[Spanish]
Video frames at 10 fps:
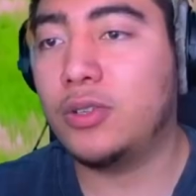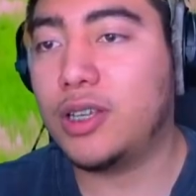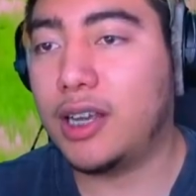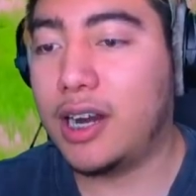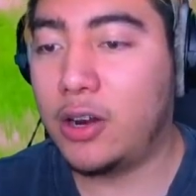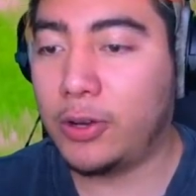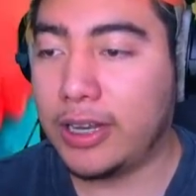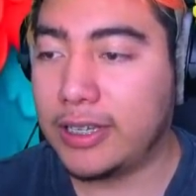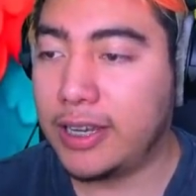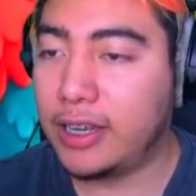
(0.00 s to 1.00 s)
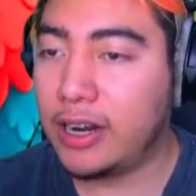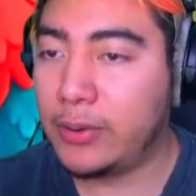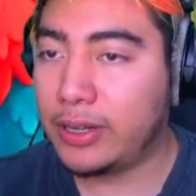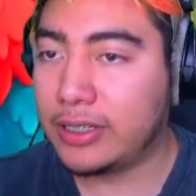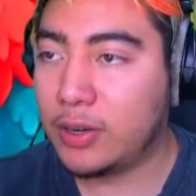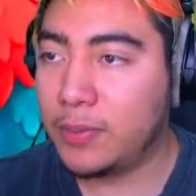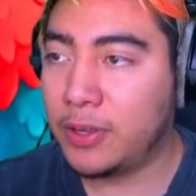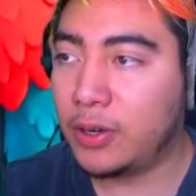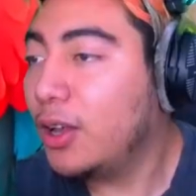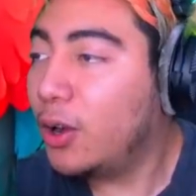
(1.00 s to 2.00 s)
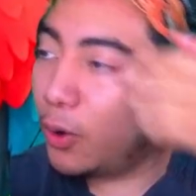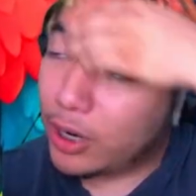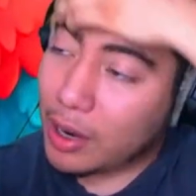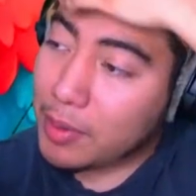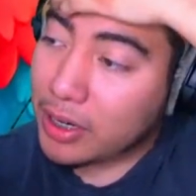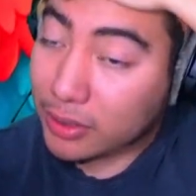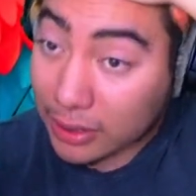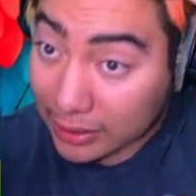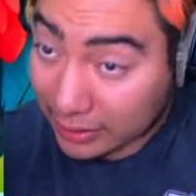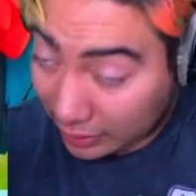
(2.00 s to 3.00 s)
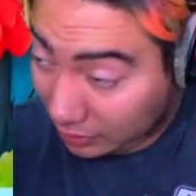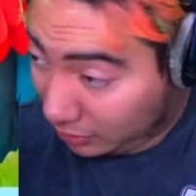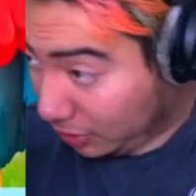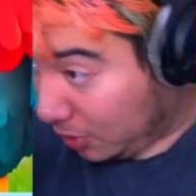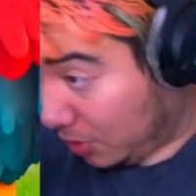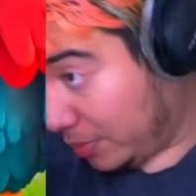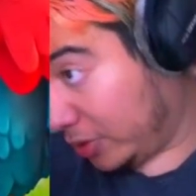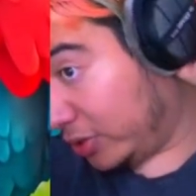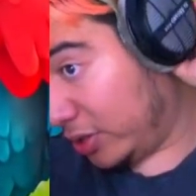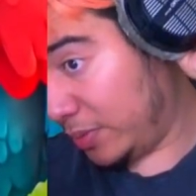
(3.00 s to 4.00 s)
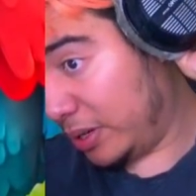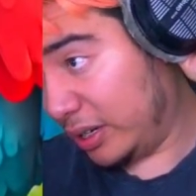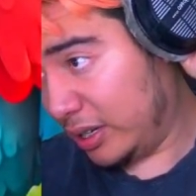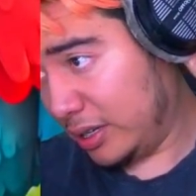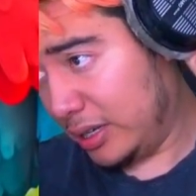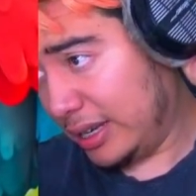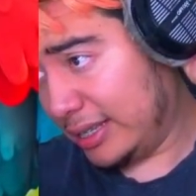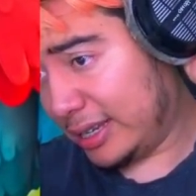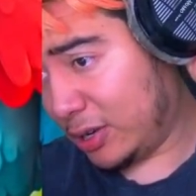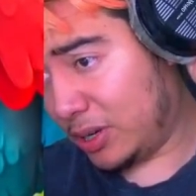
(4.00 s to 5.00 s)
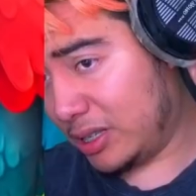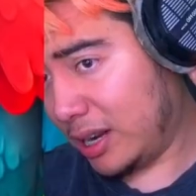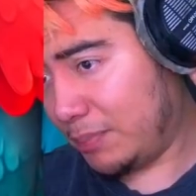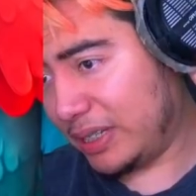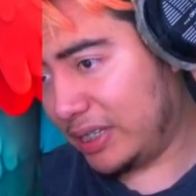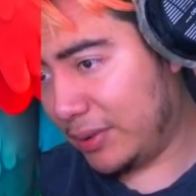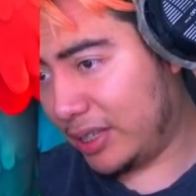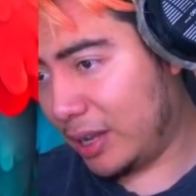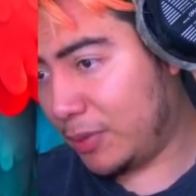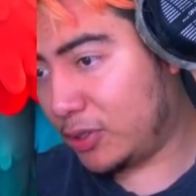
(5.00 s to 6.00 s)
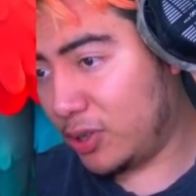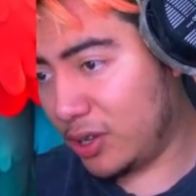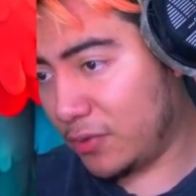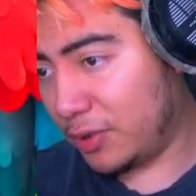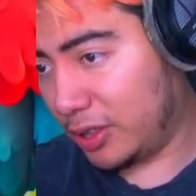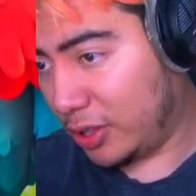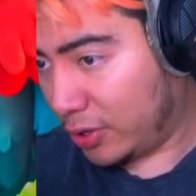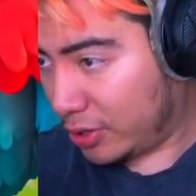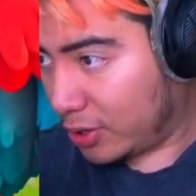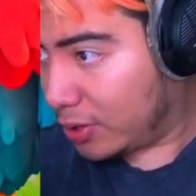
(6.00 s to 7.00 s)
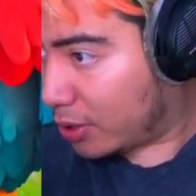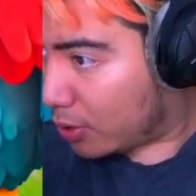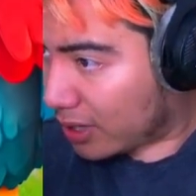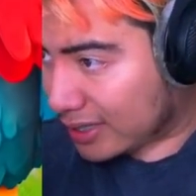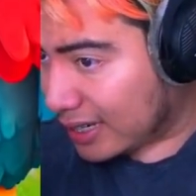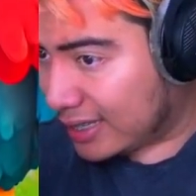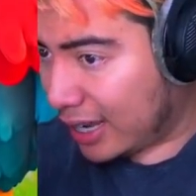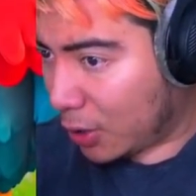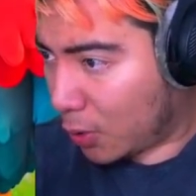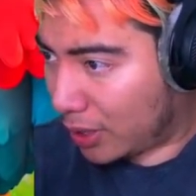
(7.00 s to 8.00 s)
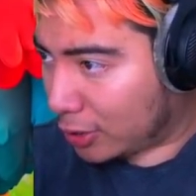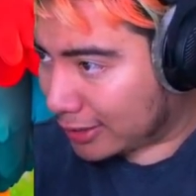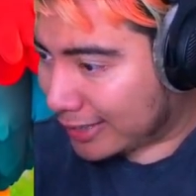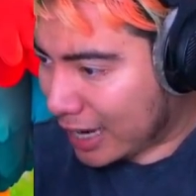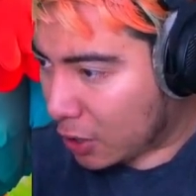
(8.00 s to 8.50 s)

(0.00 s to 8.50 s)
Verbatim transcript: claro que sí, claro que sí, como de que no Ok, amigos, este, hoy no, amigos, no me... Este creo que es el pase de batalla, pero estoy confundido Creo que es el 5 o el 2, 5,